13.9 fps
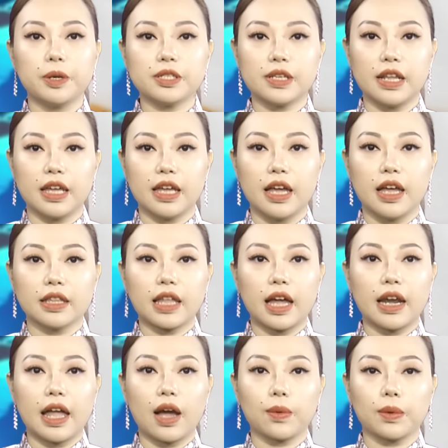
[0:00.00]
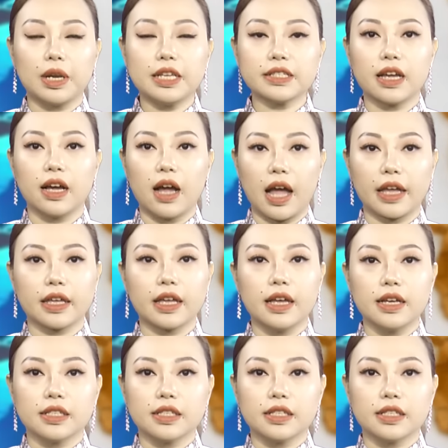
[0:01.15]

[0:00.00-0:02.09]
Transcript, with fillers: Priestley tại Đại học Leeds ở Anh,